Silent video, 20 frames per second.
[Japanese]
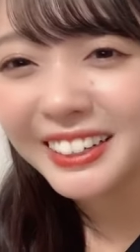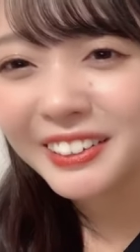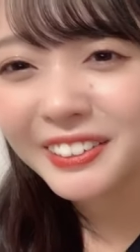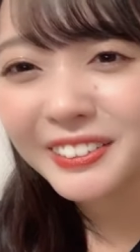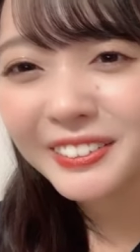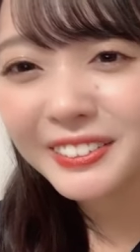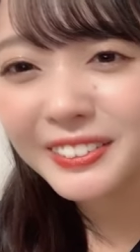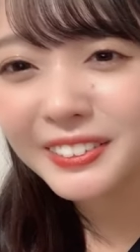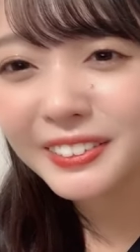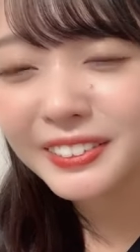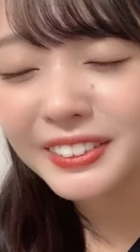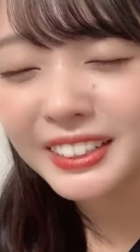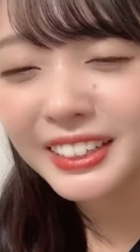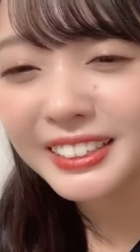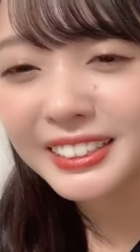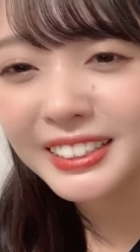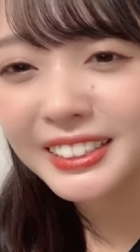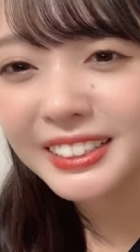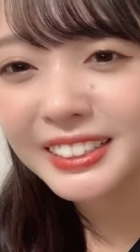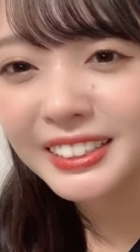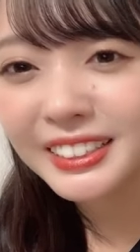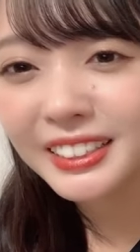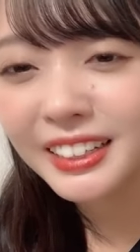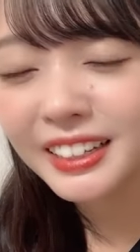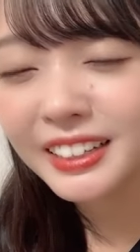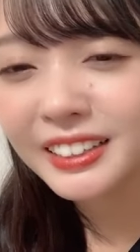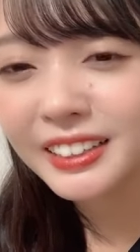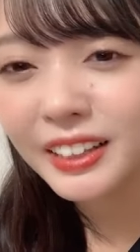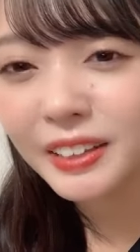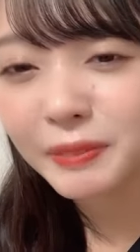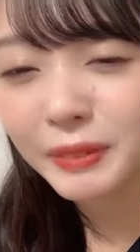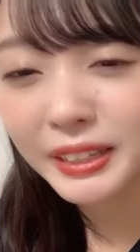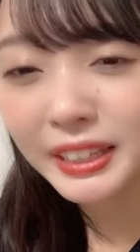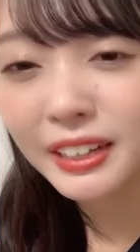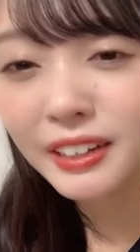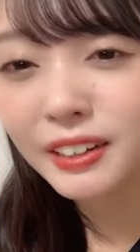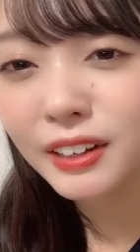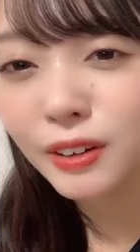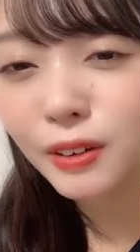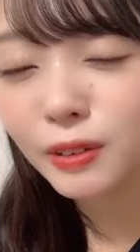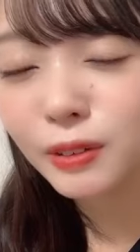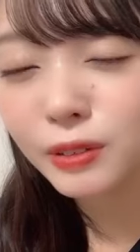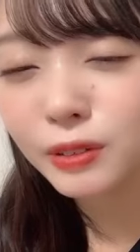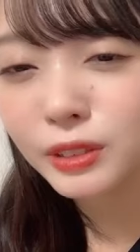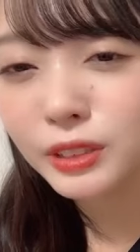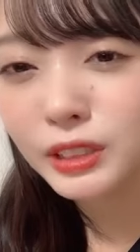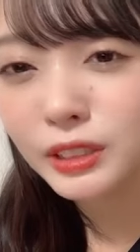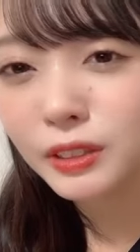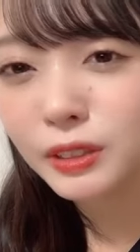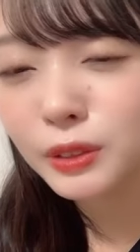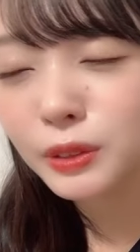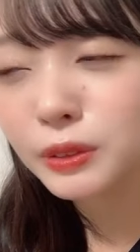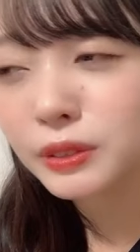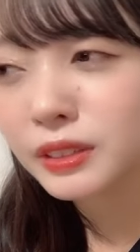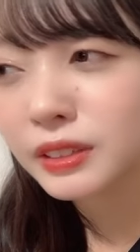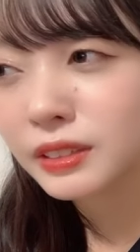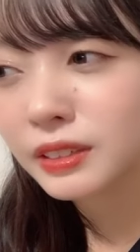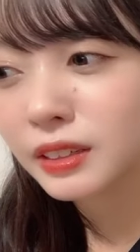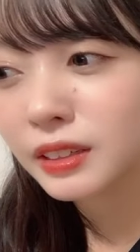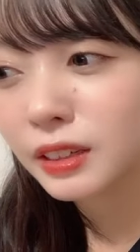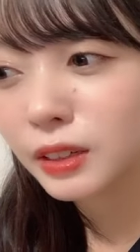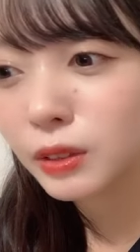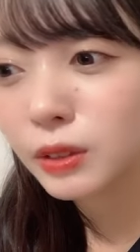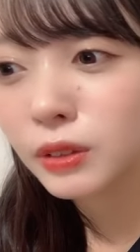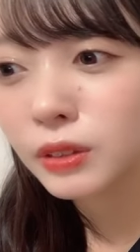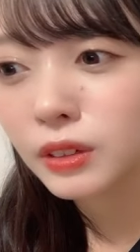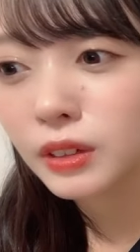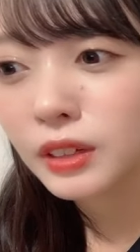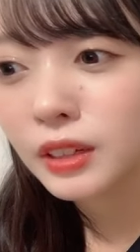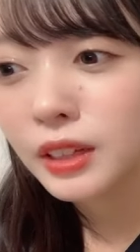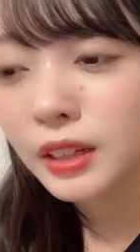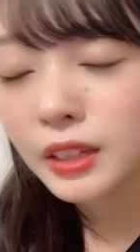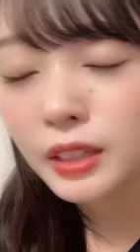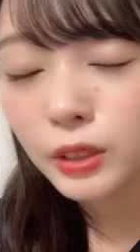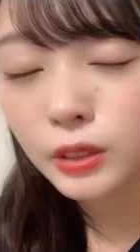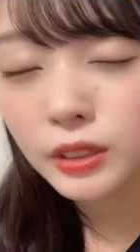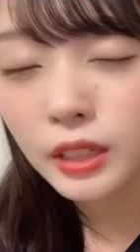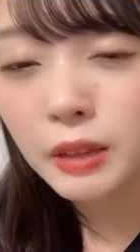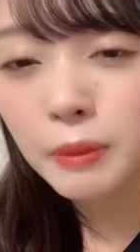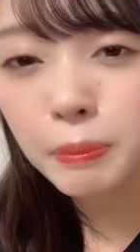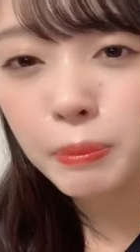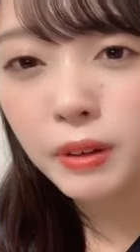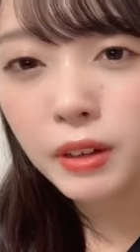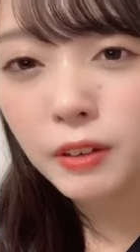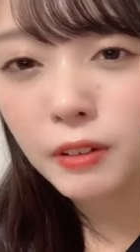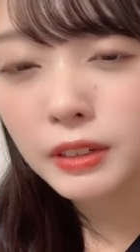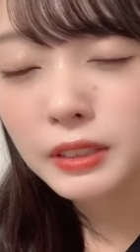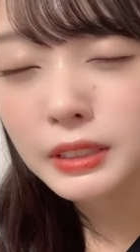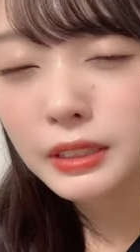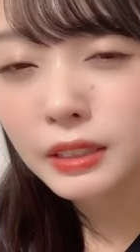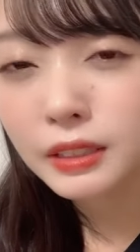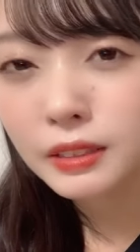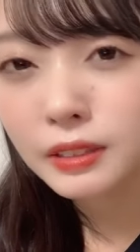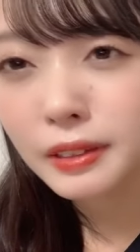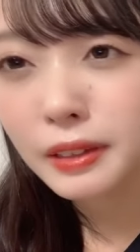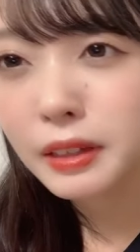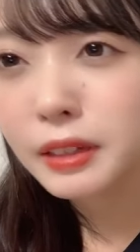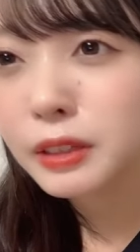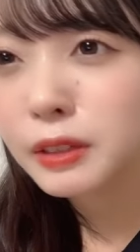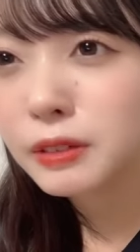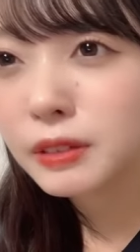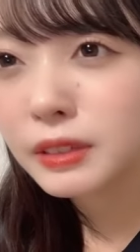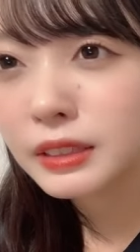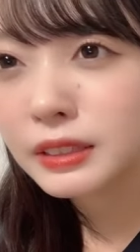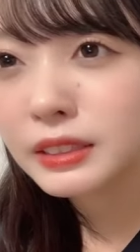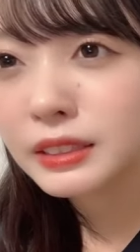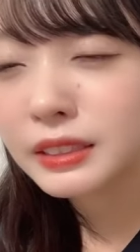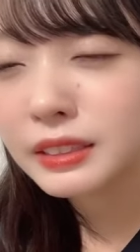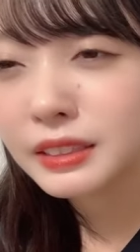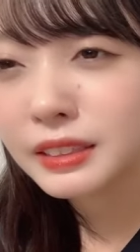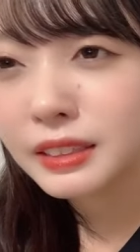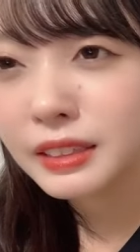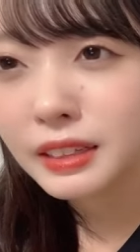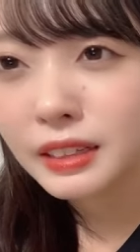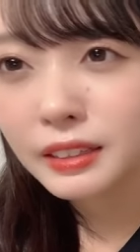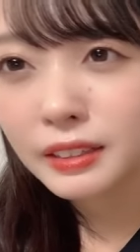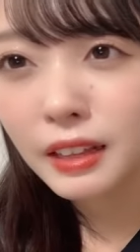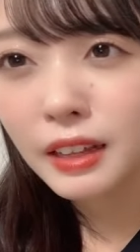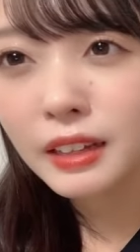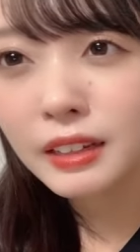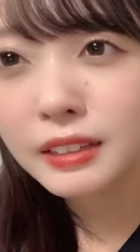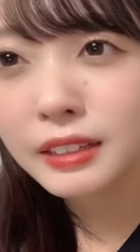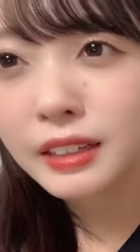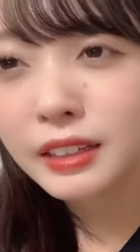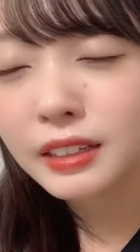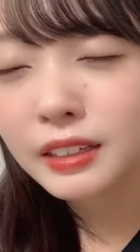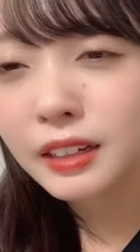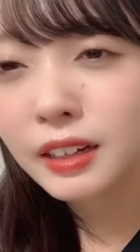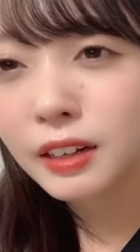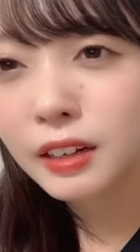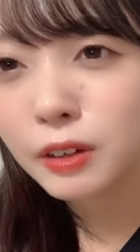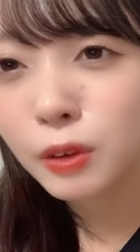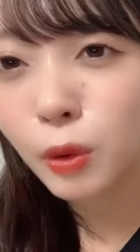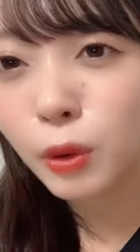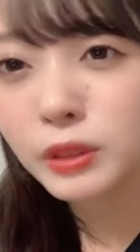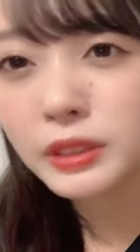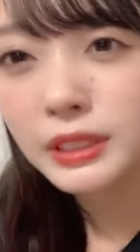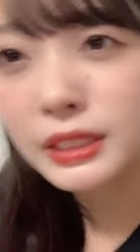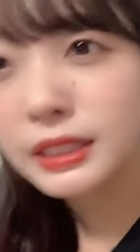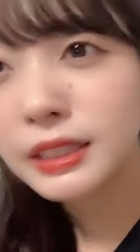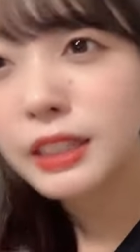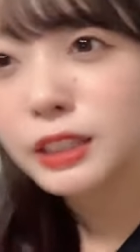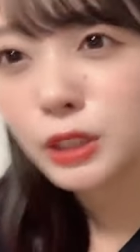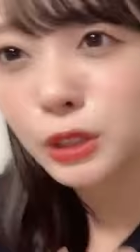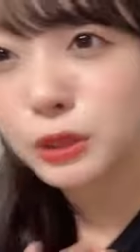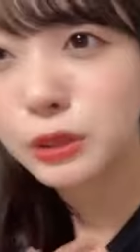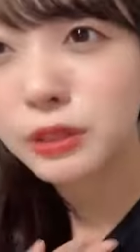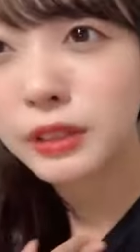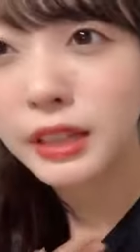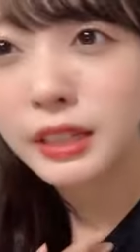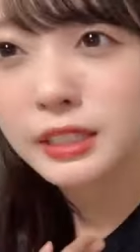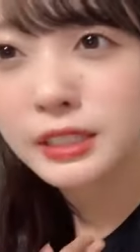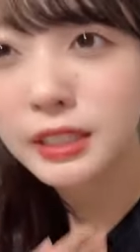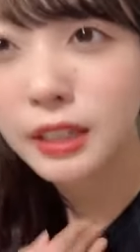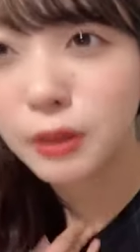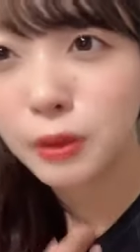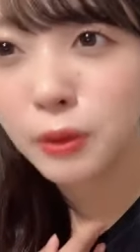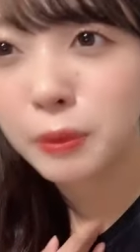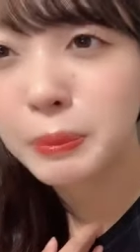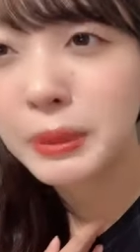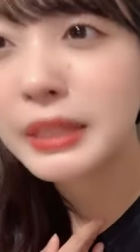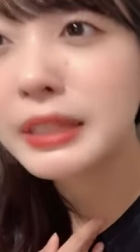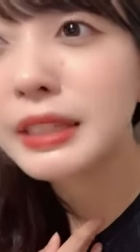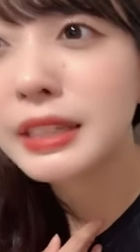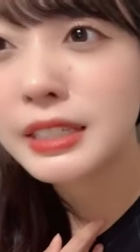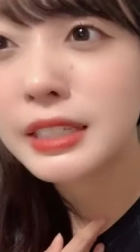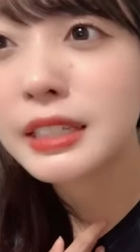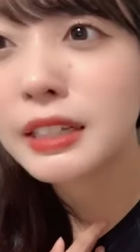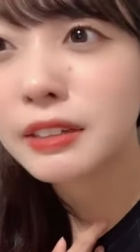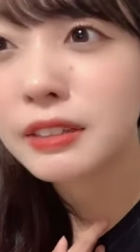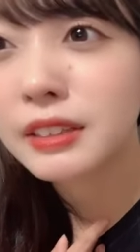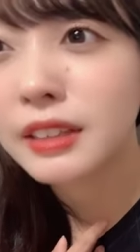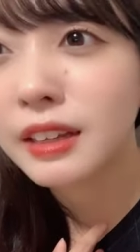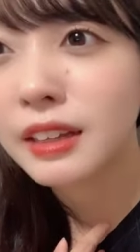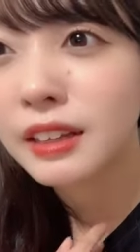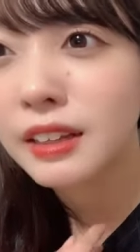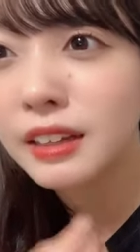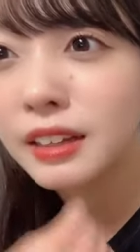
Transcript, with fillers: 本当に優しいなって、まあ、結果論としてはそうなんだけど電波が悪かったがゆえに何回かこっちが中断したのよみんなじゃなくて